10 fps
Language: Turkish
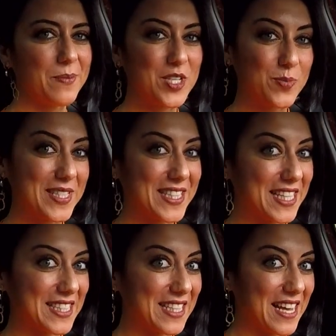
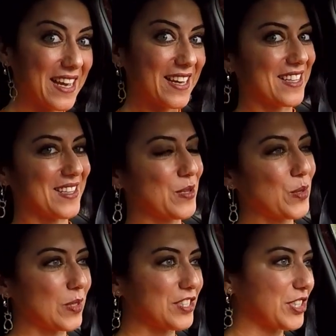5008 ile
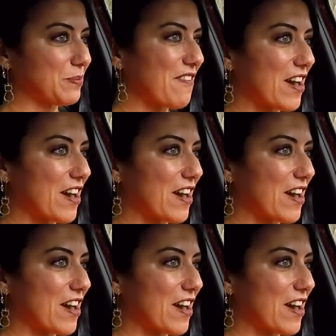yola çıkma